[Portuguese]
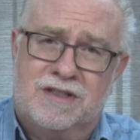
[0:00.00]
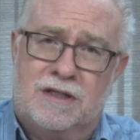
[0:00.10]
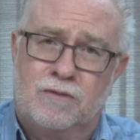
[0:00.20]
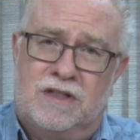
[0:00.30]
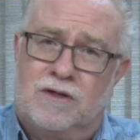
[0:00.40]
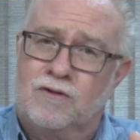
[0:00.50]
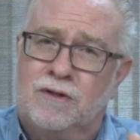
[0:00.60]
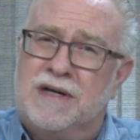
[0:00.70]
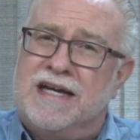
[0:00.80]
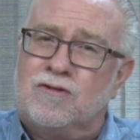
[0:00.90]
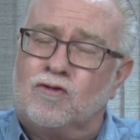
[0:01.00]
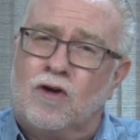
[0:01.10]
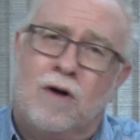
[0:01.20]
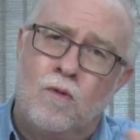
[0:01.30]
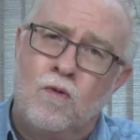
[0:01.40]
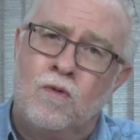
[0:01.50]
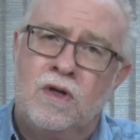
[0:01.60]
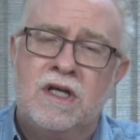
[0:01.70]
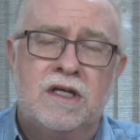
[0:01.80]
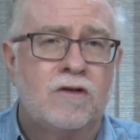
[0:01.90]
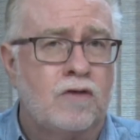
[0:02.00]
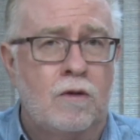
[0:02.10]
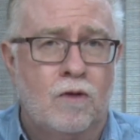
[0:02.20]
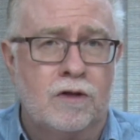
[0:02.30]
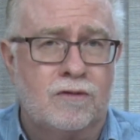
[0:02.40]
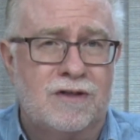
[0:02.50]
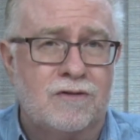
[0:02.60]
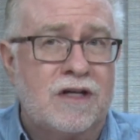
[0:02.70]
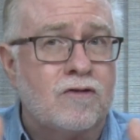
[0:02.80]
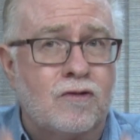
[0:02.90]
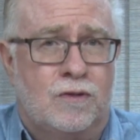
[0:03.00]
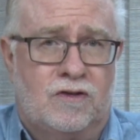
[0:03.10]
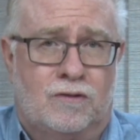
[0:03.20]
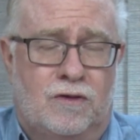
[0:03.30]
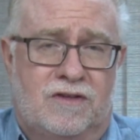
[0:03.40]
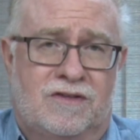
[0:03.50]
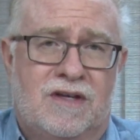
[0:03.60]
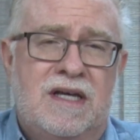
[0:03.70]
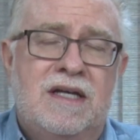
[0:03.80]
Então Deus não é só um e só o outro, Deus é as duas coisas.